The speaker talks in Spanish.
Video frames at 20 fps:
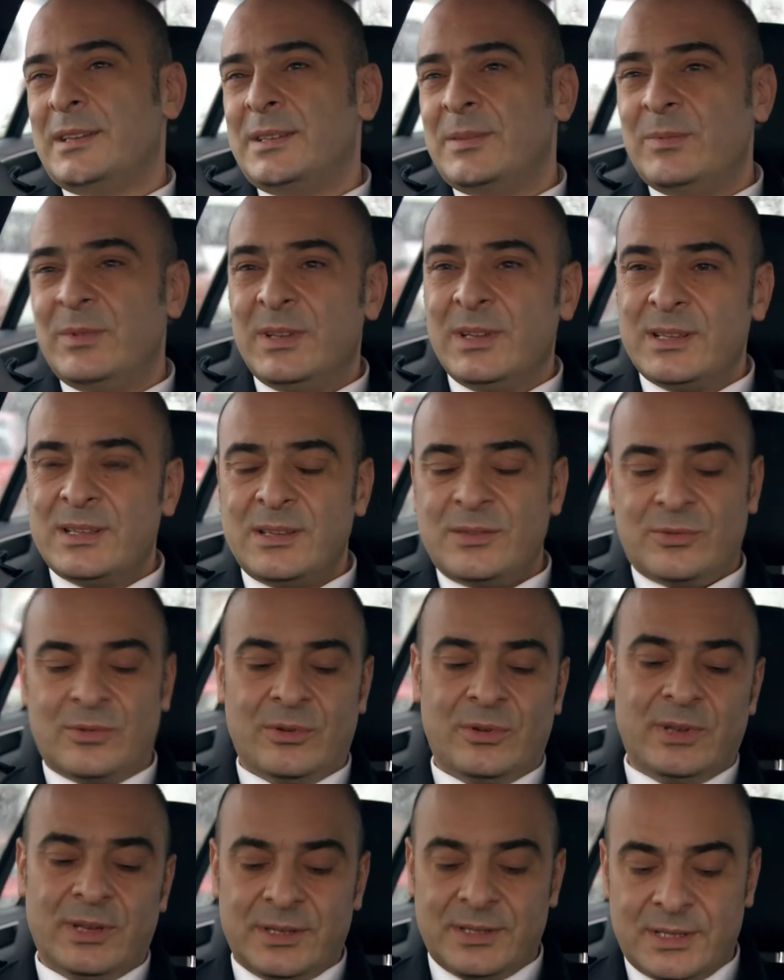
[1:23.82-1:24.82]
Pero,
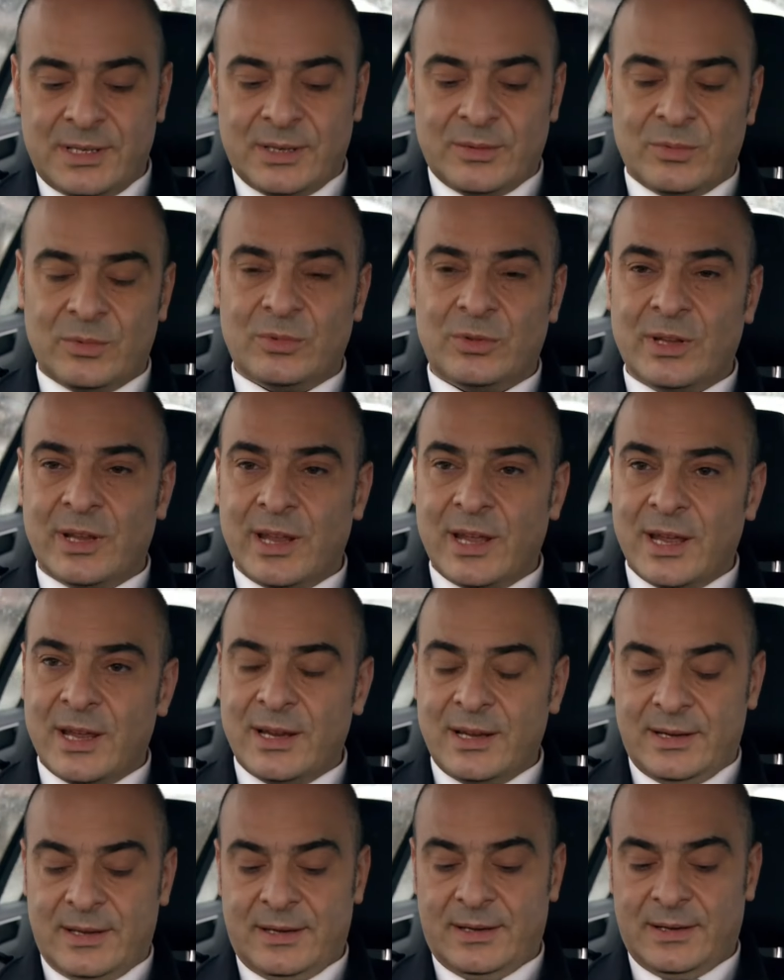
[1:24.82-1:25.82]
¿cómo le diremos
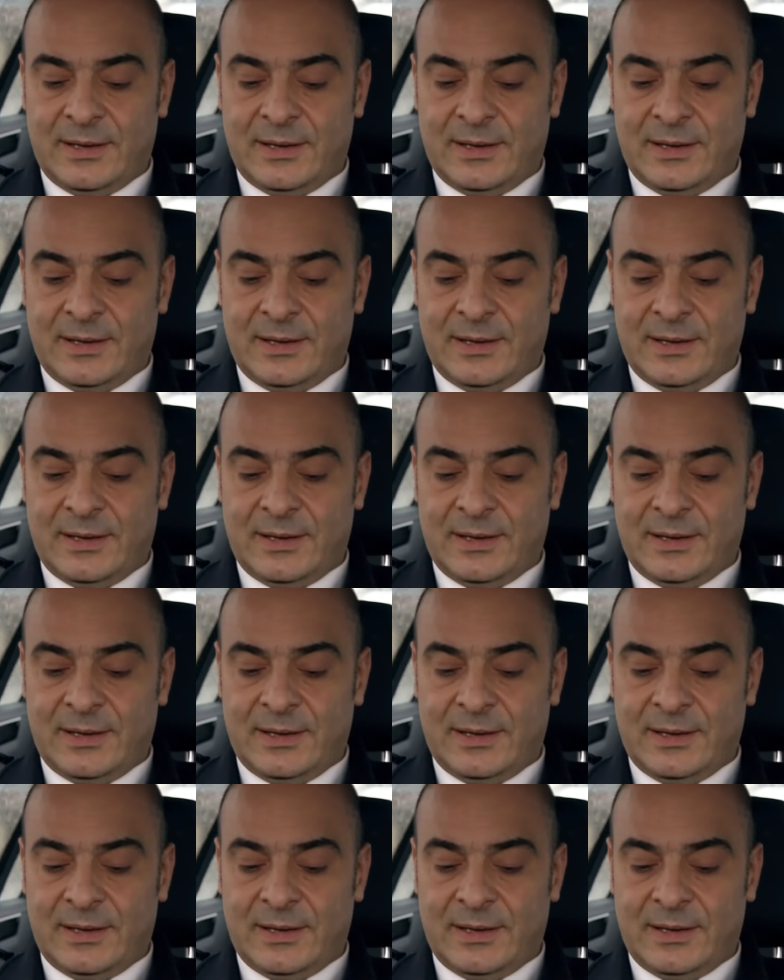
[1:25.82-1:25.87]
esto?